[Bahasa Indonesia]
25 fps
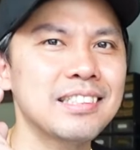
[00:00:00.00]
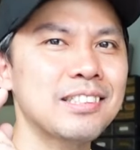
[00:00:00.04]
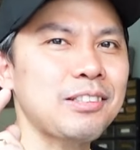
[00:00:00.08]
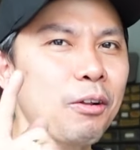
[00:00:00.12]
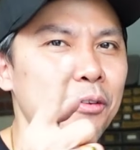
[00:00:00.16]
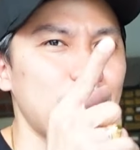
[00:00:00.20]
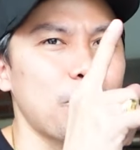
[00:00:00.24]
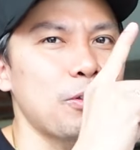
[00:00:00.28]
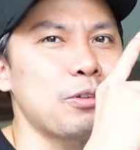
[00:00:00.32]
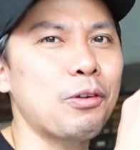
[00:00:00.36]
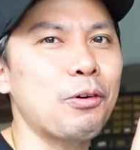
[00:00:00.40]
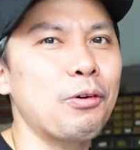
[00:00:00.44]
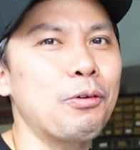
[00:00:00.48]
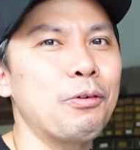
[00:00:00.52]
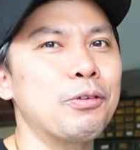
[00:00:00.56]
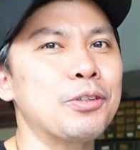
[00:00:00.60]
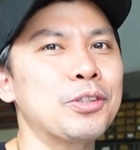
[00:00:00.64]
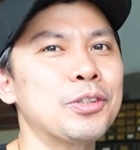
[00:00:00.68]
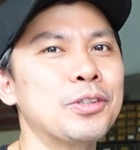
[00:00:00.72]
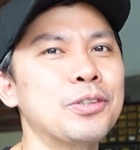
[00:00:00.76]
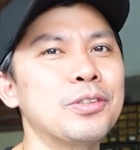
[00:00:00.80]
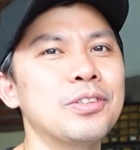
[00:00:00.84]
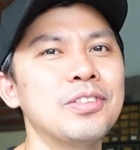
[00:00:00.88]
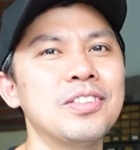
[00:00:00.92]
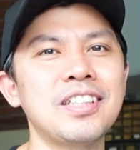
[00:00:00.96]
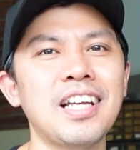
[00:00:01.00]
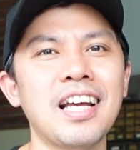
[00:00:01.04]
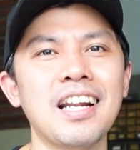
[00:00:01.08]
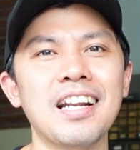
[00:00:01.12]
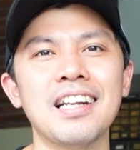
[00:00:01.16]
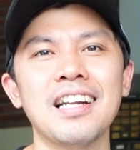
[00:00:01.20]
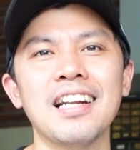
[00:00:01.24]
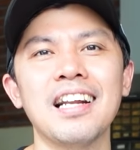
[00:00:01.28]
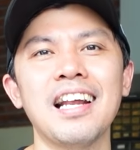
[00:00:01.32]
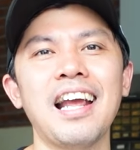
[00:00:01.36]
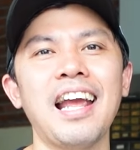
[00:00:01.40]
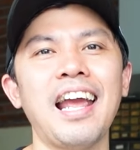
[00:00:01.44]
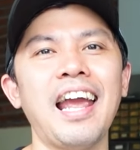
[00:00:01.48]
Tonton terus
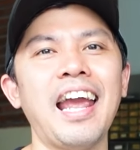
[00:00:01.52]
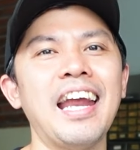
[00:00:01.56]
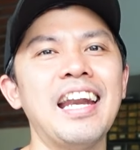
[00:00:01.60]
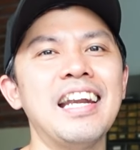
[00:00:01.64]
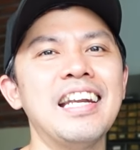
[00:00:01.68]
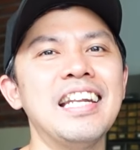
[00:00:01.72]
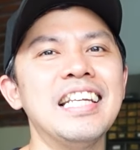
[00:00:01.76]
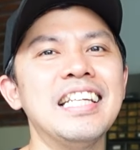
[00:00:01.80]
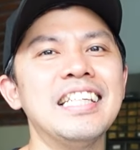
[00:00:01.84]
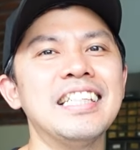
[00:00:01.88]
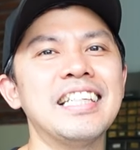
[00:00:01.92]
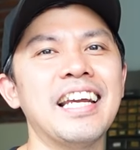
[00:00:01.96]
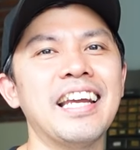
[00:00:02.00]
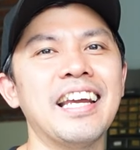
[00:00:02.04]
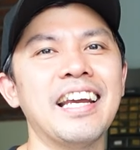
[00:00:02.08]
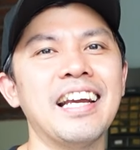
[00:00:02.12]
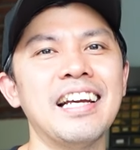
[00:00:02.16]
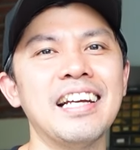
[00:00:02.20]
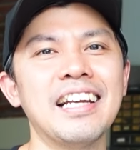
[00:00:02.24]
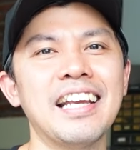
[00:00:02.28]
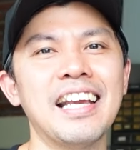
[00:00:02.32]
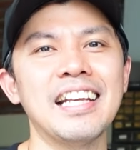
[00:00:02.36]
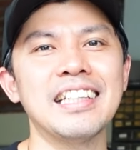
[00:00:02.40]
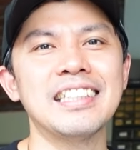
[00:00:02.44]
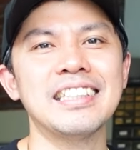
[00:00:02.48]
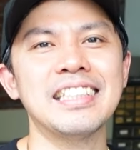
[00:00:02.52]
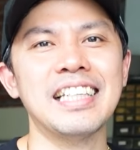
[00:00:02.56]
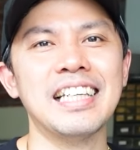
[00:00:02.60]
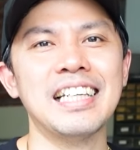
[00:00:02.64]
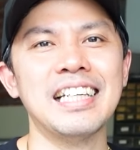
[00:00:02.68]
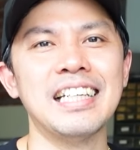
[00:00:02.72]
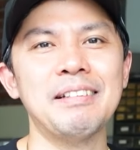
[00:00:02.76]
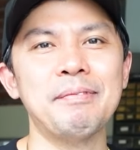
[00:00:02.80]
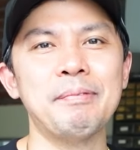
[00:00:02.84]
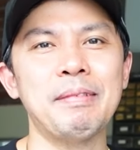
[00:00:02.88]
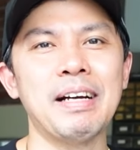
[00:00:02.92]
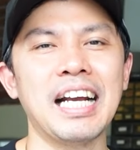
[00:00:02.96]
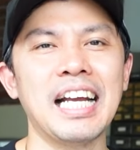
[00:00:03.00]
ntar endingnya ya guys
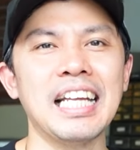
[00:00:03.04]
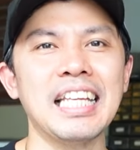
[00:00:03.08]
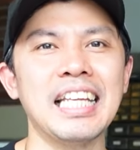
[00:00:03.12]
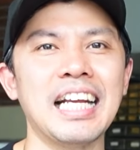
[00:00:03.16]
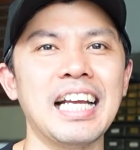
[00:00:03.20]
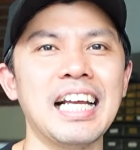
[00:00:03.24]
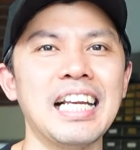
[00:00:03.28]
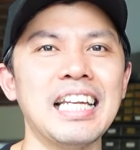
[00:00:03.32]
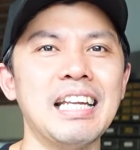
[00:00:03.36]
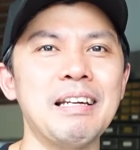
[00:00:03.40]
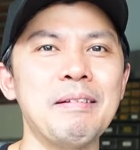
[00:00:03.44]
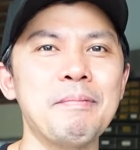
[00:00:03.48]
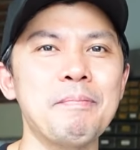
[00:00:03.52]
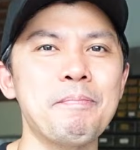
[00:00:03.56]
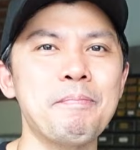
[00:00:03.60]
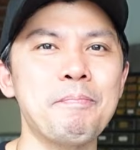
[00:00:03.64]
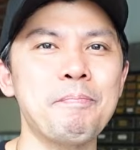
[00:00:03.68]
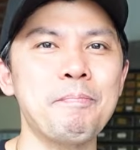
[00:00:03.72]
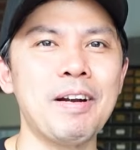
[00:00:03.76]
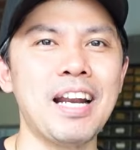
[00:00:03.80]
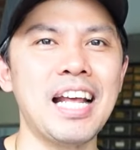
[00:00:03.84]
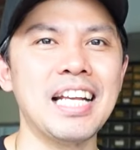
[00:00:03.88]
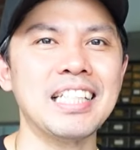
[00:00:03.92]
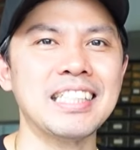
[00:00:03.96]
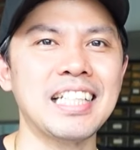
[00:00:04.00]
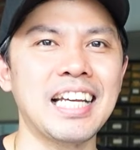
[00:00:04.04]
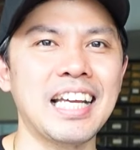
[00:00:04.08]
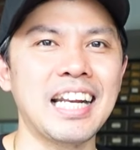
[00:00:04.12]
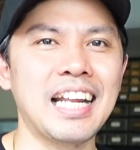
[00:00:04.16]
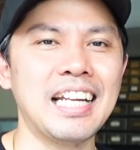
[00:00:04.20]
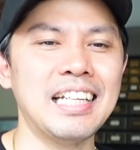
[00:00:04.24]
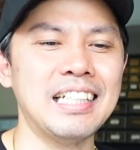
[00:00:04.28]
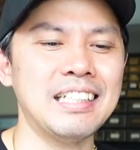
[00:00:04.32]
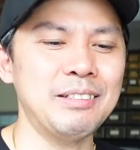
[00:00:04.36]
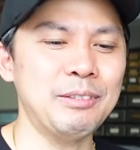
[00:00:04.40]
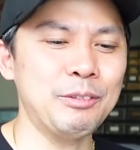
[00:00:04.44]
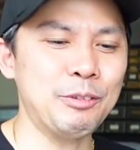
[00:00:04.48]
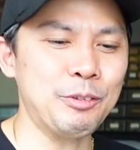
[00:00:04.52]
ya. Makanya kalian
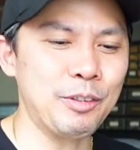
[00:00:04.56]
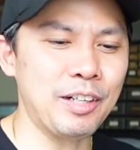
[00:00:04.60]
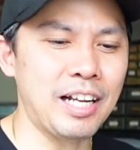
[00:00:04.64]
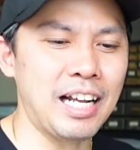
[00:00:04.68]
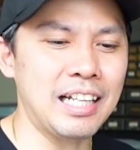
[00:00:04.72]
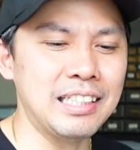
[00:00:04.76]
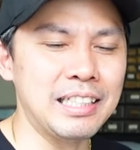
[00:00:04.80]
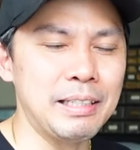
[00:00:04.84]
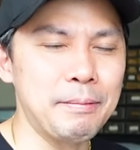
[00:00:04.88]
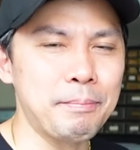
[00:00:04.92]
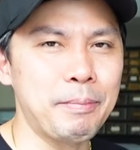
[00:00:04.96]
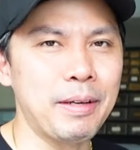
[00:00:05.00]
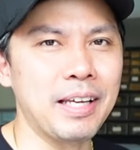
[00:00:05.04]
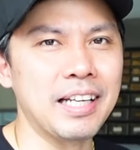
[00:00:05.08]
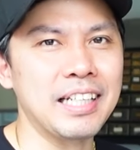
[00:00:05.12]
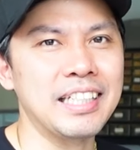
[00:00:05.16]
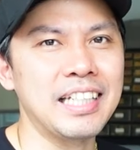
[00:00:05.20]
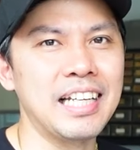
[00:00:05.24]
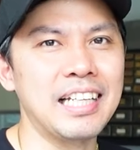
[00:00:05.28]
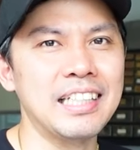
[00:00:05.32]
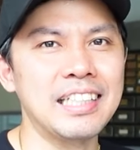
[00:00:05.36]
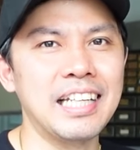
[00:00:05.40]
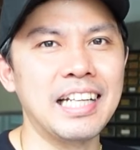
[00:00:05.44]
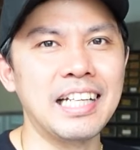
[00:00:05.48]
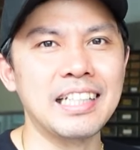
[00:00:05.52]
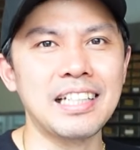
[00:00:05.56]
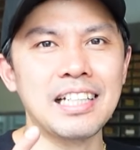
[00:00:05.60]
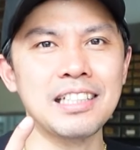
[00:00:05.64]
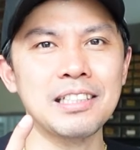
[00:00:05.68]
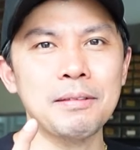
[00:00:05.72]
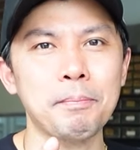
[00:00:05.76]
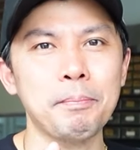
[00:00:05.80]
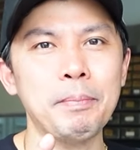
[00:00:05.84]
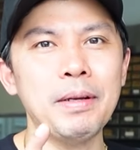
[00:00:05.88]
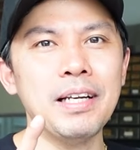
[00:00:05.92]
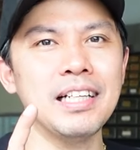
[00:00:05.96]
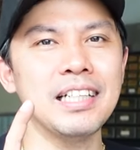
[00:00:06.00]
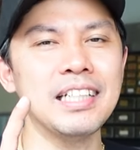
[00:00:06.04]
penasaran untuk ganti pirnya nanti kita
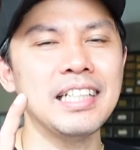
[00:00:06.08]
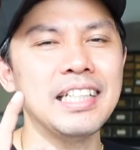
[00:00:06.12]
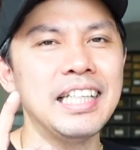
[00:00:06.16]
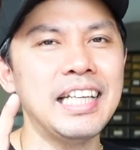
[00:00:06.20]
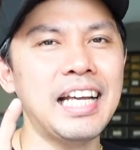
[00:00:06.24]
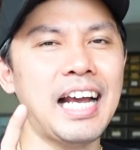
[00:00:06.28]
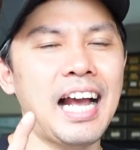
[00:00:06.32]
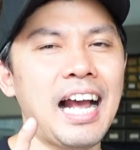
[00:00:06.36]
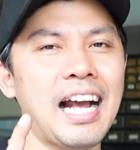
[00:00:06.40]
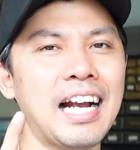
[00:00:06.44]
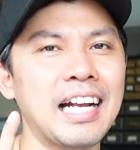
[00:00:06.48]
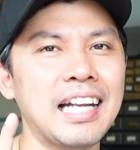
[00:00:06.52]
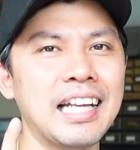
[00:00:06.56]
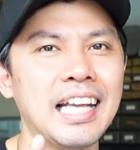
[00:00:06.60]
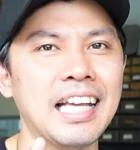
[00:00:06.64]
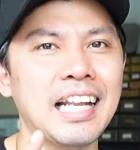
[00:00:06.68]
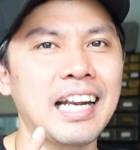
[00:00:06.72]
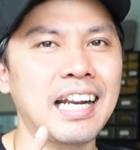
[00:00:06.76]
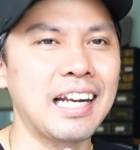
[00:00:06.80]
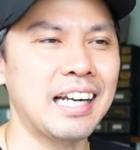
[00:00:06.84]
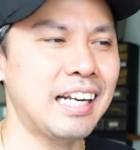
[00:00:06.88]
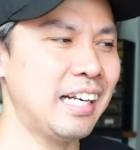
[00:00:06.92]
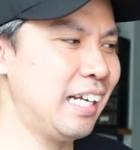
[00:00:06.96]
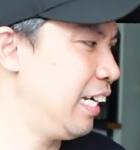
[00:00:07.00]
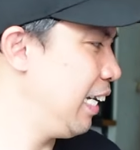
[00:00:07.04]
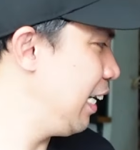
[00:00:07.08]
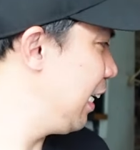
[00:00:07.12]
spill di akhir